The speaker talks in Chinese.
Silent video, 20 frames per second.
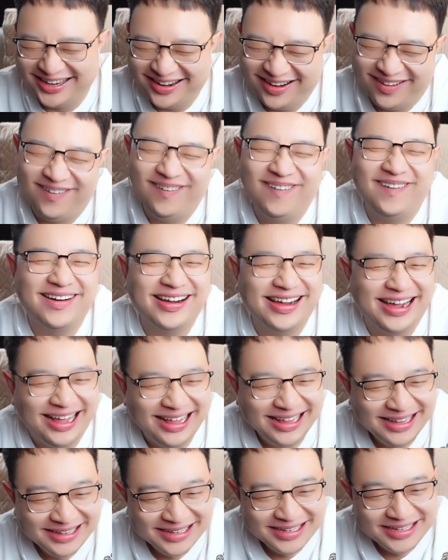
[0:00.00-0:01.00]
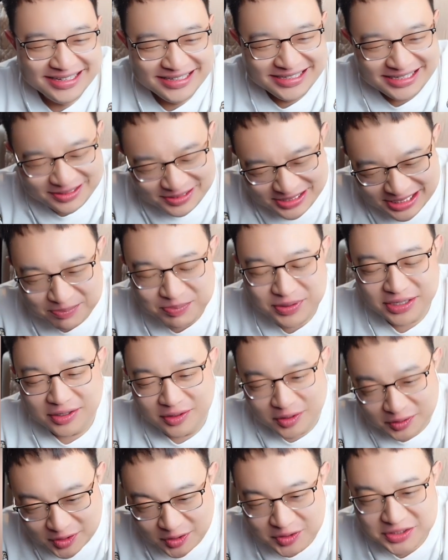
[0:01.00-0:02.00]
好好喊，你先别
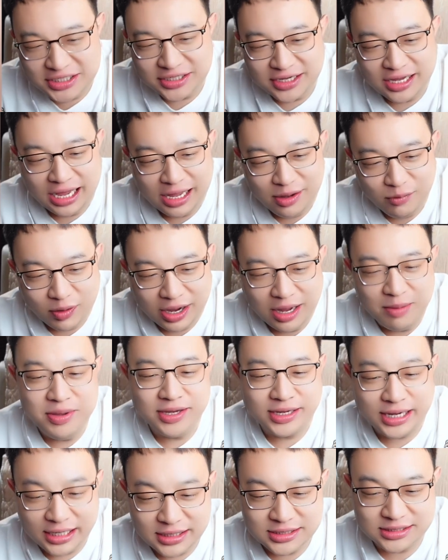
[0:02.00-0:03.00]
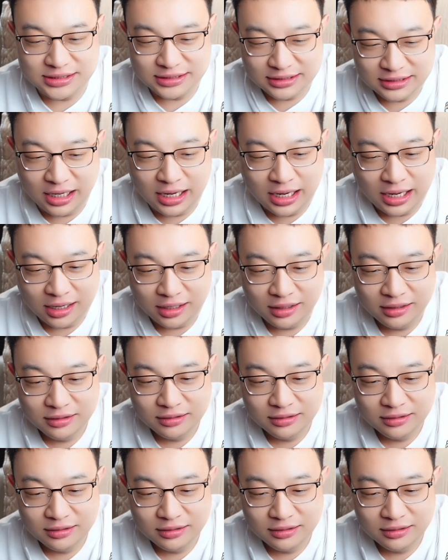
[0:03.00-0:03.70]
老着急喊，我还没开始呢，头